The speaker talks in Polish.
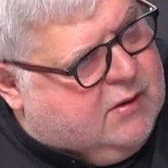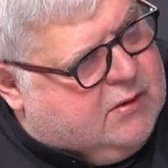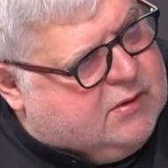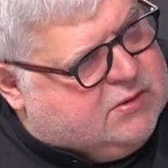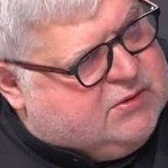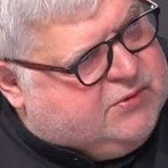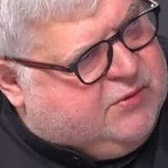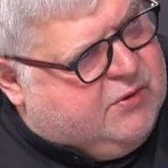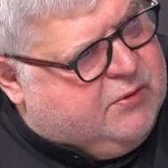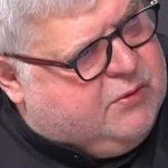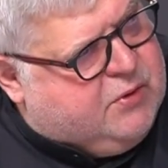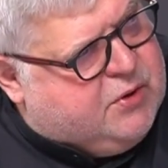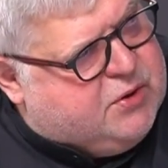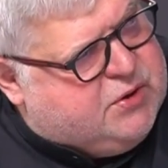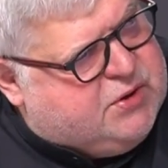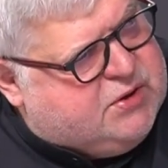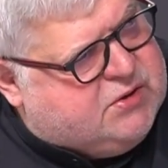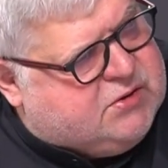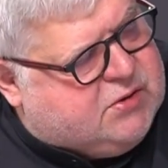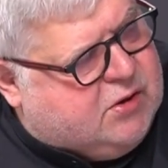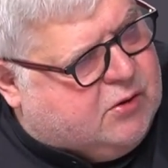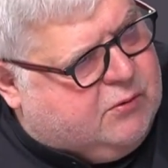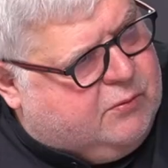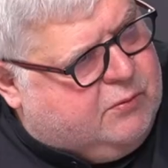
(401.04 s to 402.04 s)
swoim
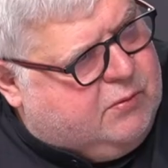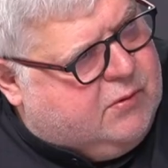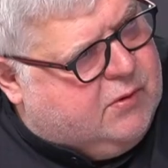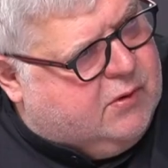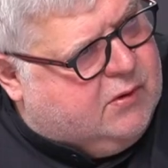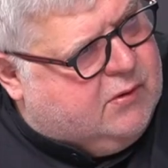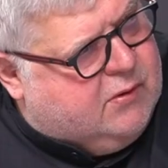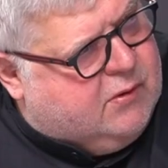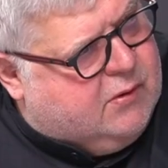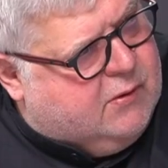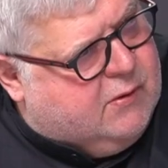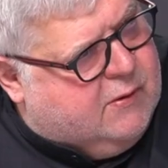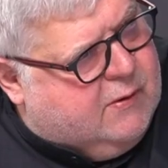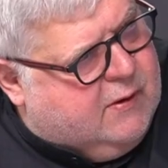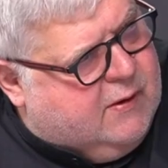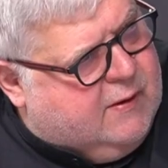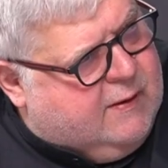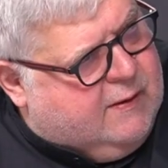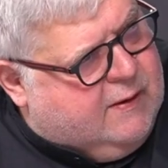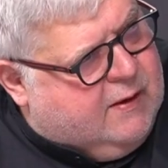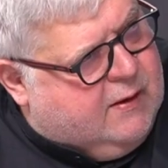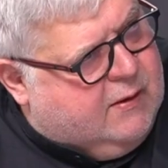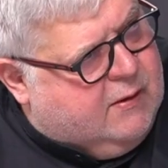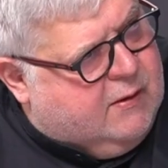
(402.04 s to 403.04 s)
rodzicom,
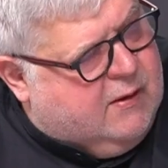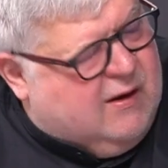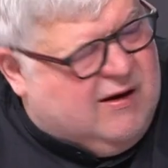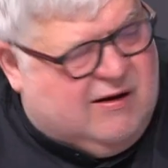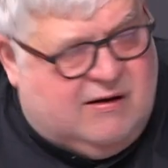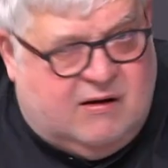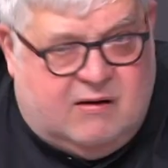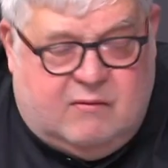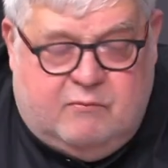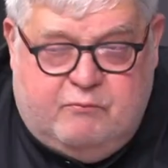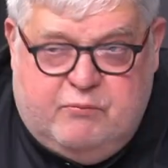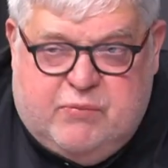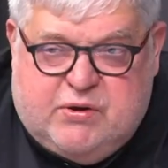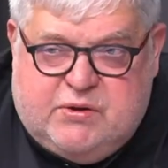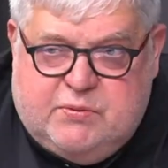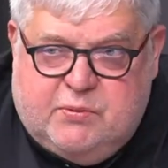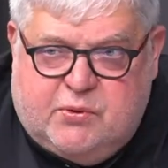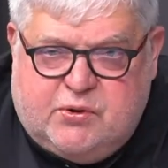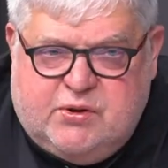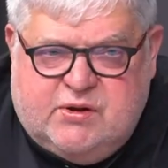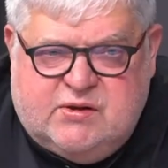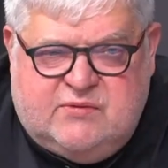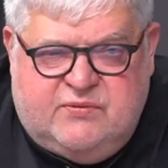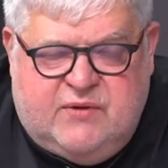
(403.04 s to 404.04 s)
być
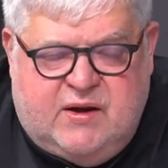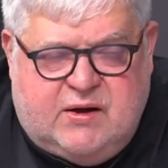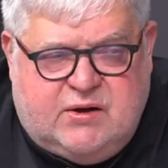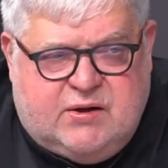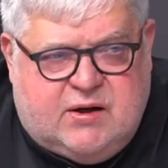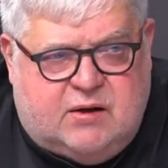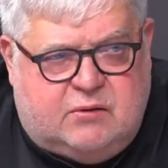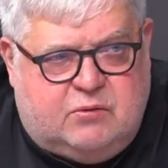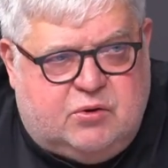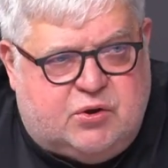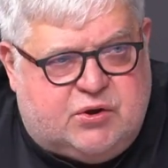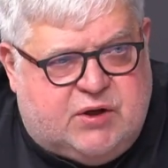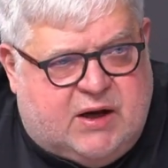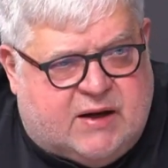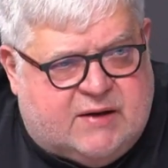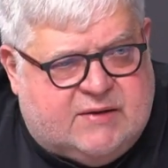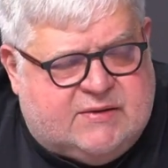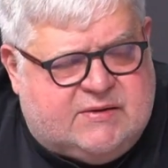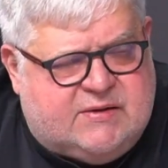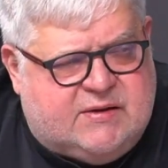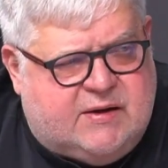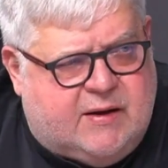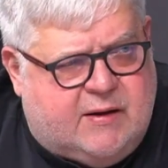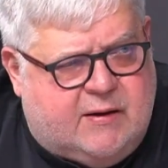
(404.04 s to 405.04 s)
może zwiększa to
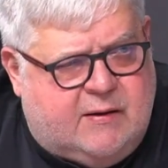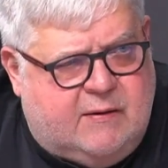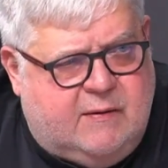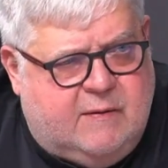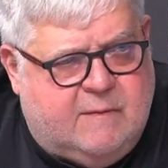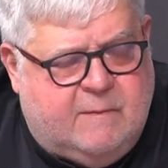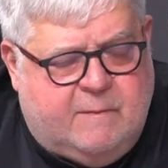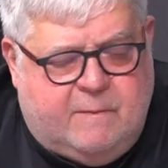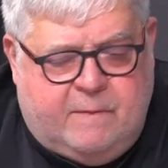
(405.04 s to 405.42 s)
szansę